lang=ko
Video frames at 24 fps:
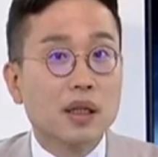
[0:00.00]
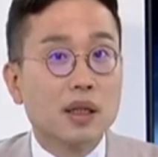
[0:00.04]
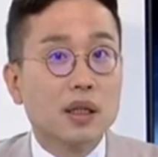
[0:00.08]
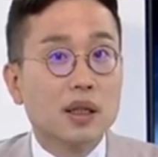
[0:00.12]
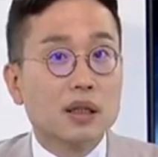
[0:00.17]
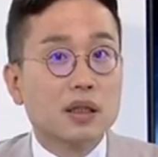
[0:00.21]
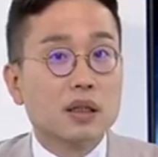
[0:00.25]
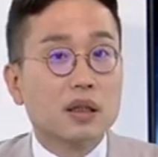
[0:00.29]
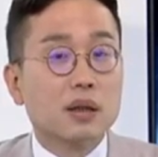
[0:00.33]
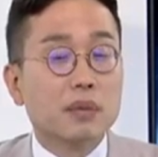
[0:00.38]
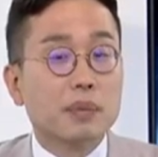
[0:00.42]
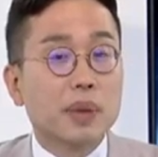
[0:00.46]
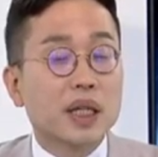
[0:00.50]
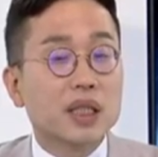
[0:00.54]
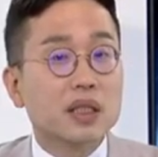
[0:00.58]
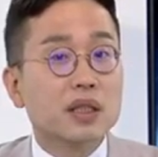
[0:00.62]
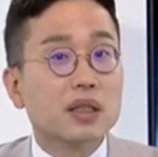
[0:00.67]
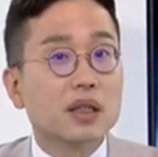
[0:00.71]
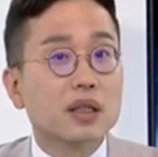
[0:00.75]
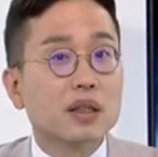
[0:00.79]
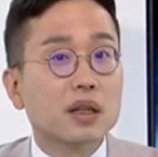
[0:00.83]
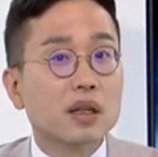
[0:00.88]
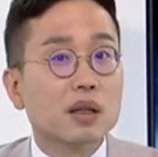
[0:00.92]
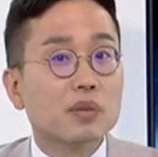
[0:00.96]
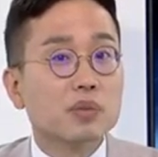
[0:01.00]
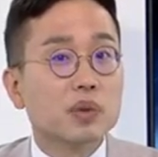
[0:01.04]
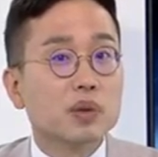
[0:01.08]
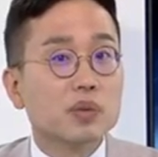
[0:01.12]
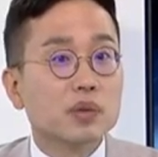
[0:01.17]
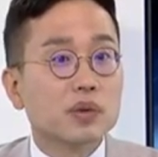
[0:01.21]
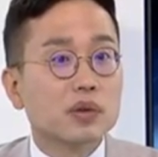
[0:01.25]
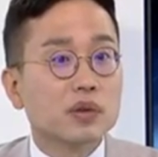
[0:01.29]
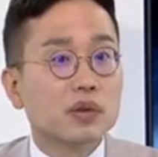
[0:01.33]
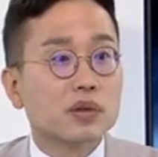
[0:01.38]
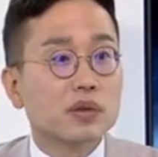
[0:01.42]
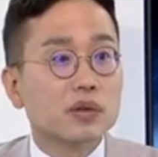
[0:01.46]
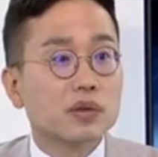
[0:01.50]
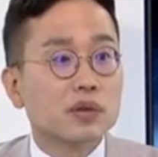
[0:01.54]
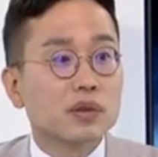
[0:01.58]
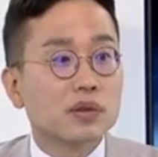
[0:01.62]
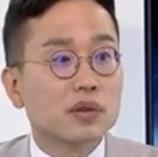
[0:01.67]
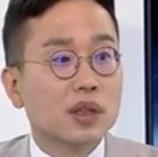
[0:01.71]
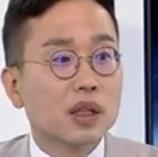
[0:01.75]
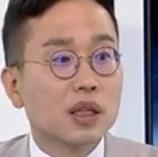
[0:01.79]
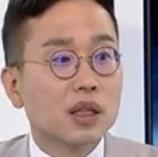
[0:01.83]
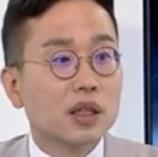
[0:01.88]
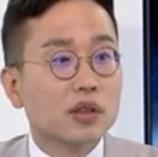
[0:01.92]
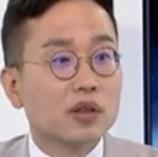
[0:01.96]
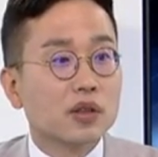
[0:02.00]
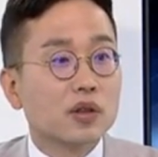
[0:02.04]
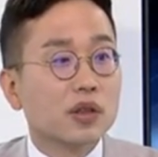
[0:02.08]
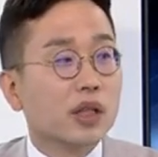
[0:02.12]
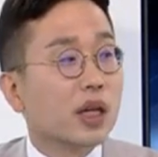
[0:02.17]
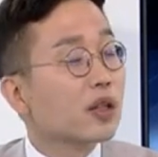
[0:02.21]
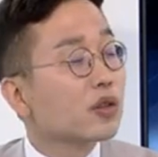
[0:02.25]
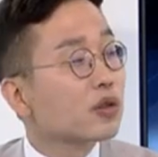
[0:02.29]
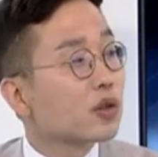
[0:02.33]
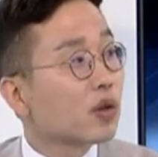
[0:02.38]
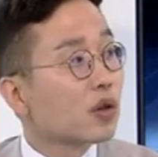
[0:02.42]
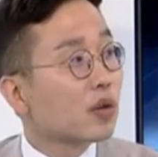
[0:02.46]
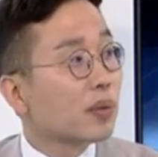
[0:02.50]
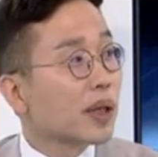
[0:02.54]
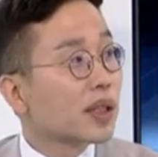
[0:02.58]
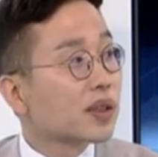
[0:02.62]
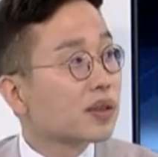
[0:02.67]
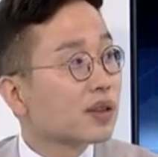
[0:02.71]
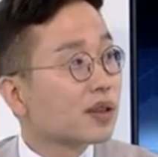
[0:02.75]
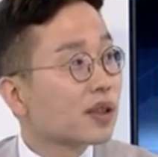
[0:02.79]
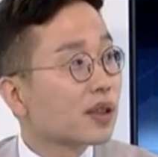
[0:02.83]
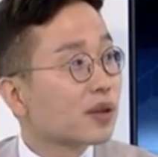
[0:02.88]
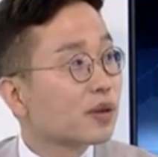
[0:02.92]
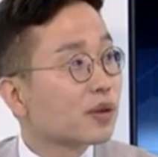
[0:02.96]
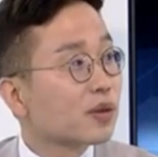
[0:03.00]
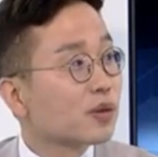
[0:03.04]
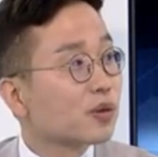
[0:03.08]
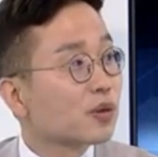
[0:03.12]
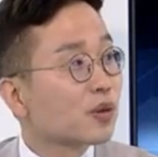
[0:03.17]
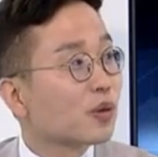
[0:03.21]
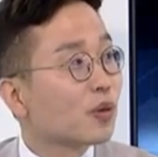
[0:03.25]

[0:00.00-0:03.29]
네. 그다음 백신에 대한 부분들은 저는 개인적으로 봤을 때는 네.